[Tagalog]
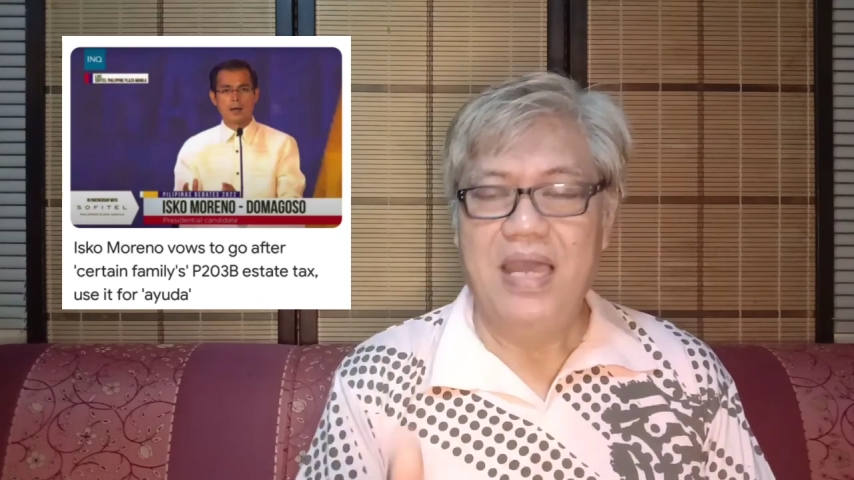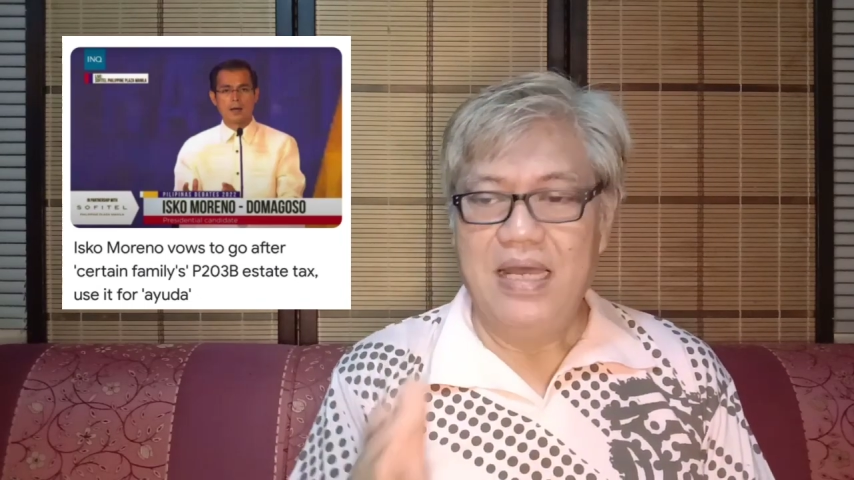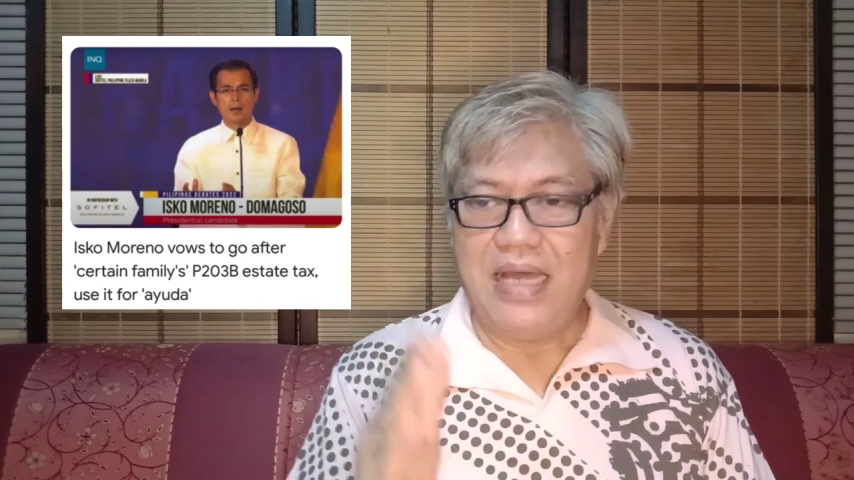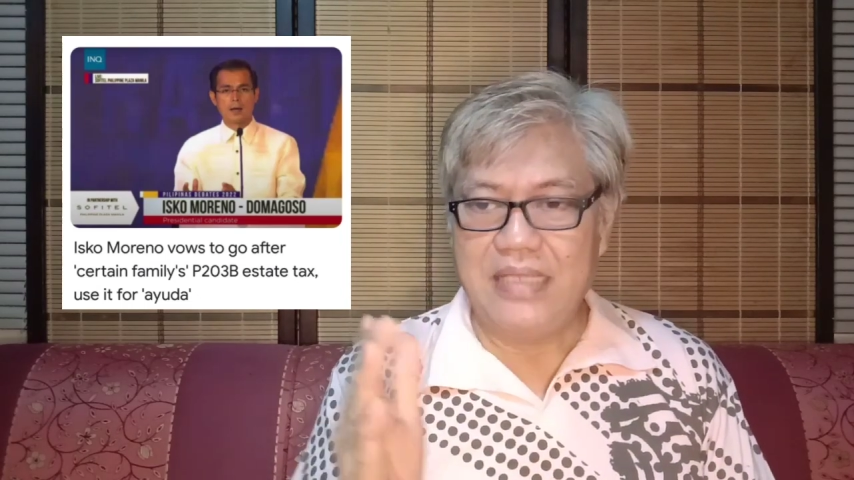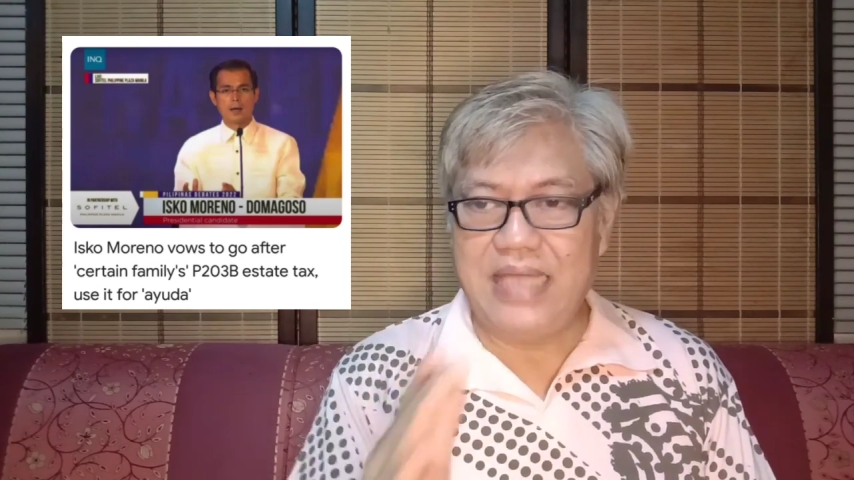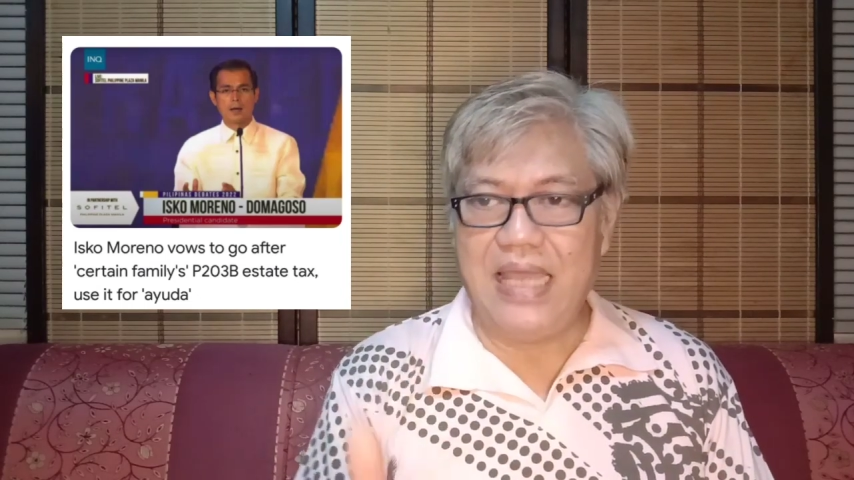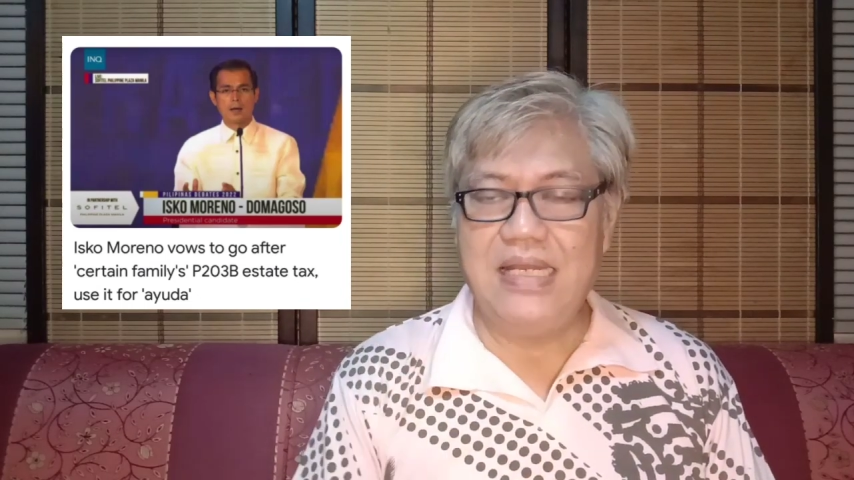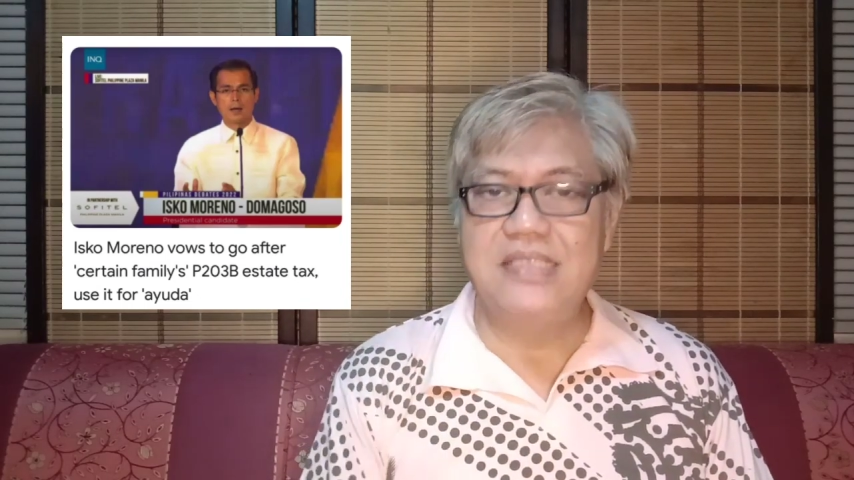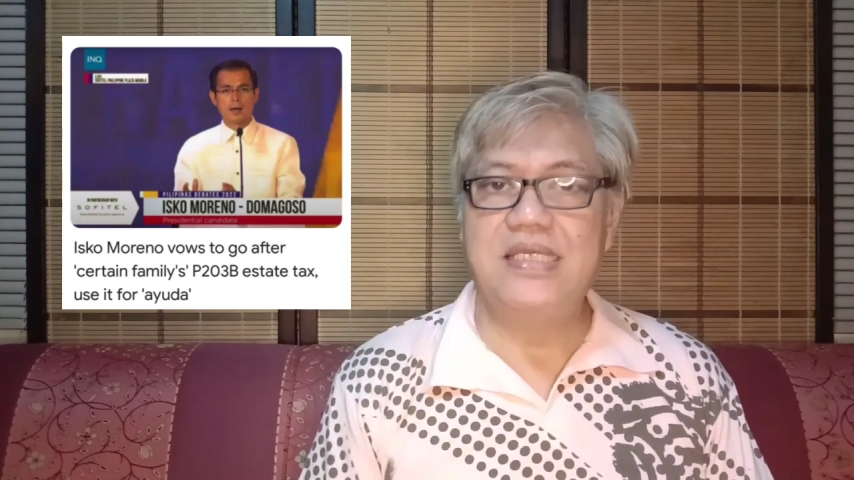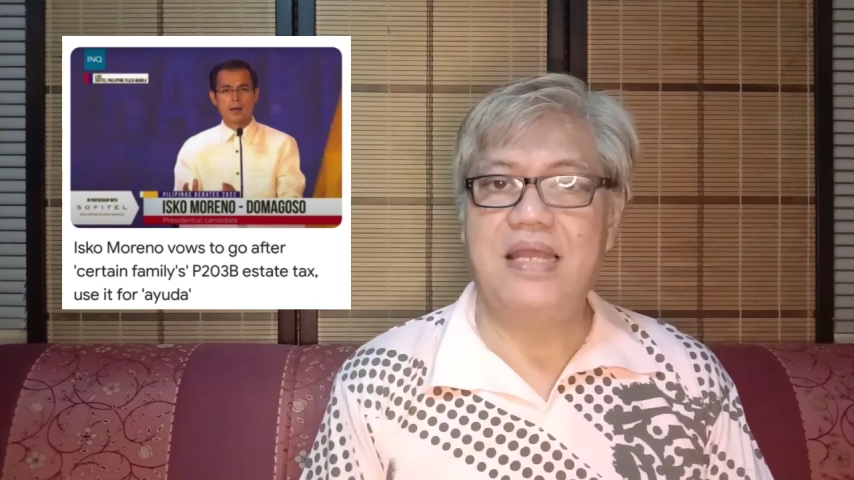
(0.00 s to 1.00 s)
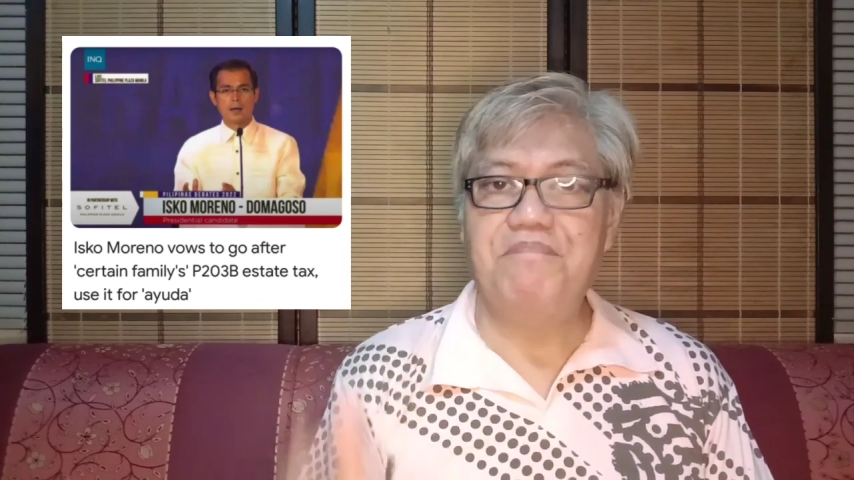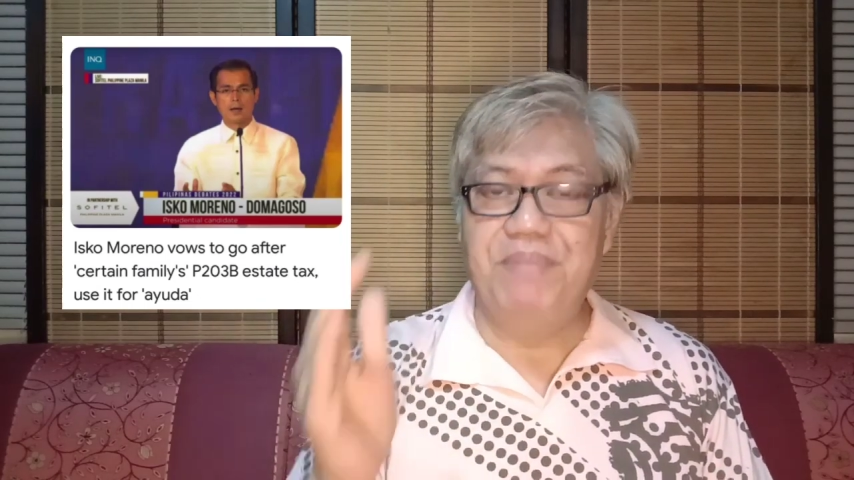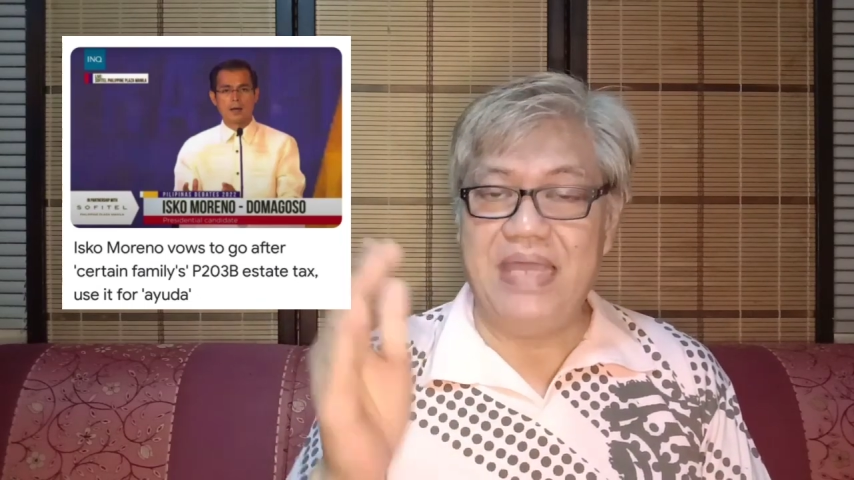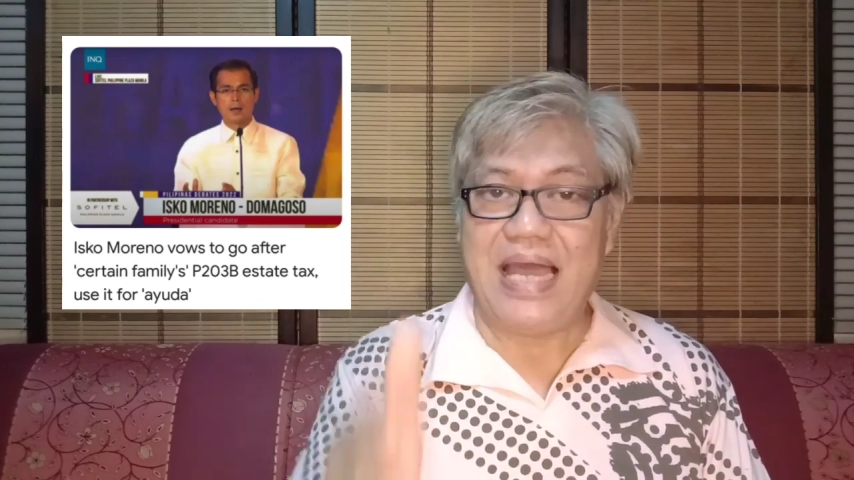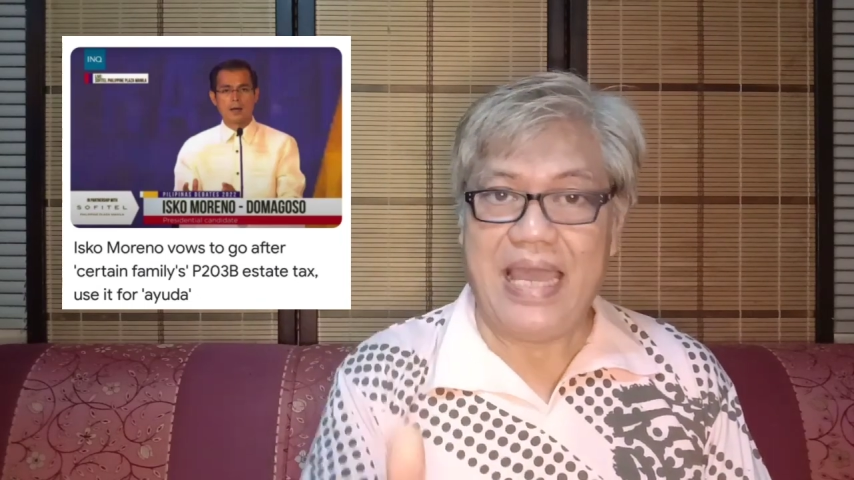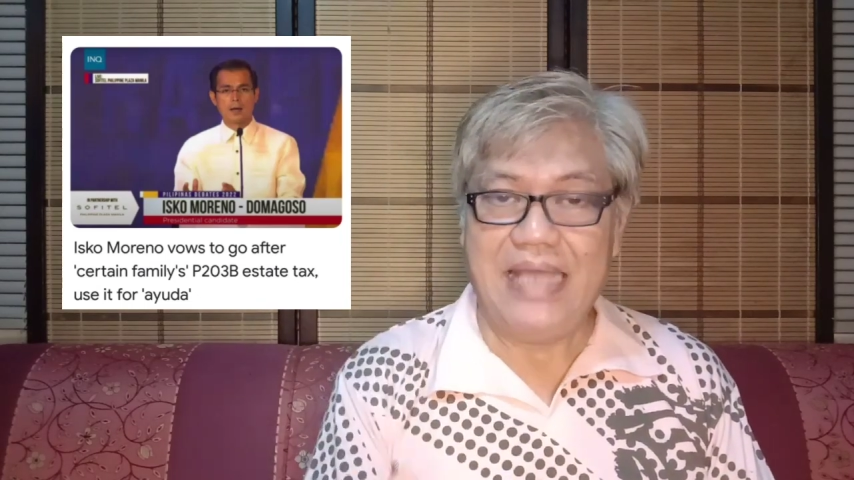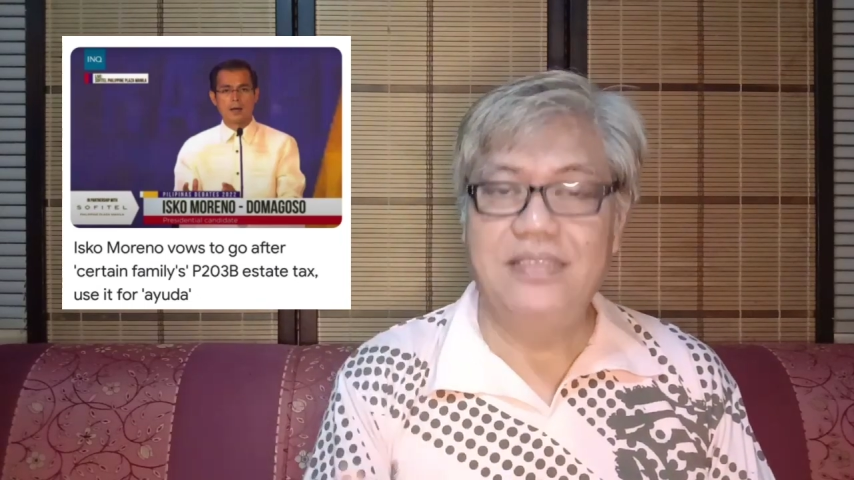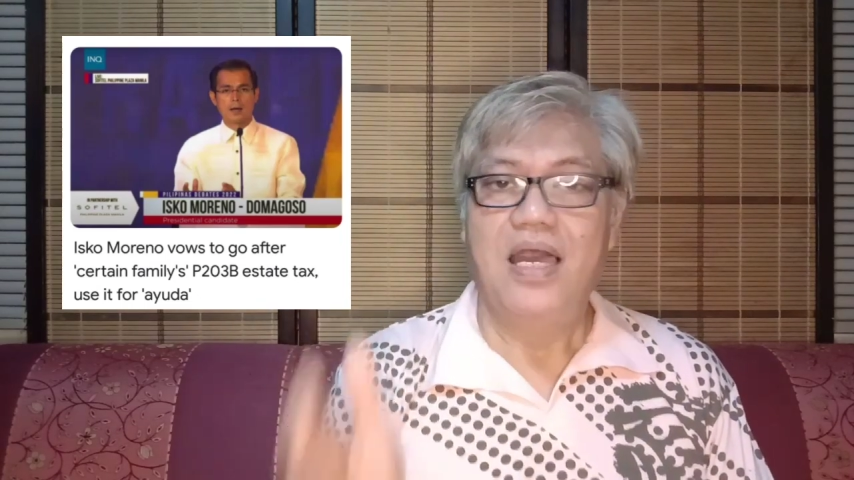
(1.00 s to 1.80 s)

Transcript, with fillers: uh, dahilan sila behind